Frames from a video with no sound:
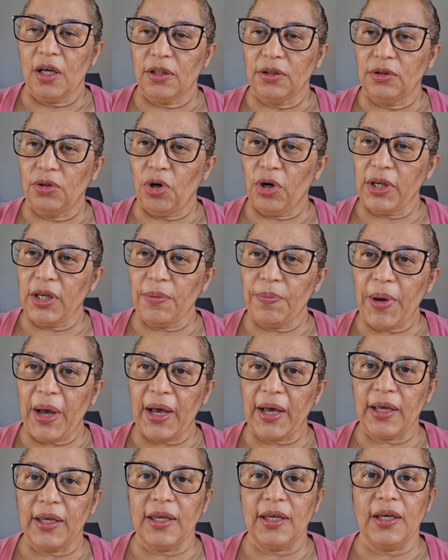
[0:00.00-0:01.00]
dói a
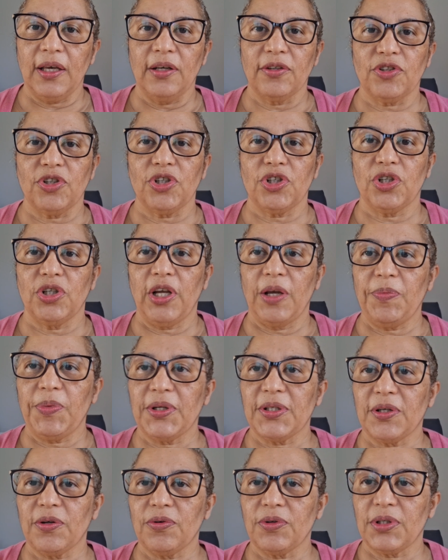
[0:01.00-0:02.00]
barriga, gente, dá a
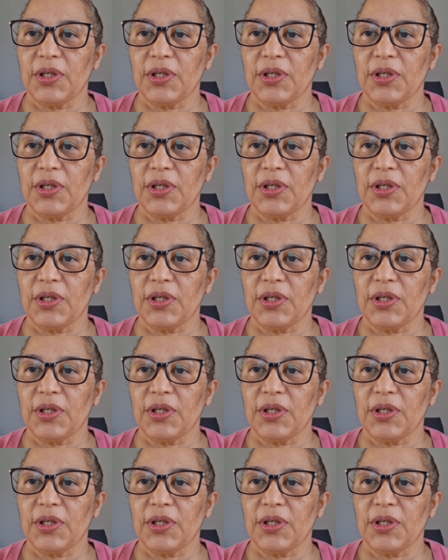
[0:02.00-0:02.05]
impressão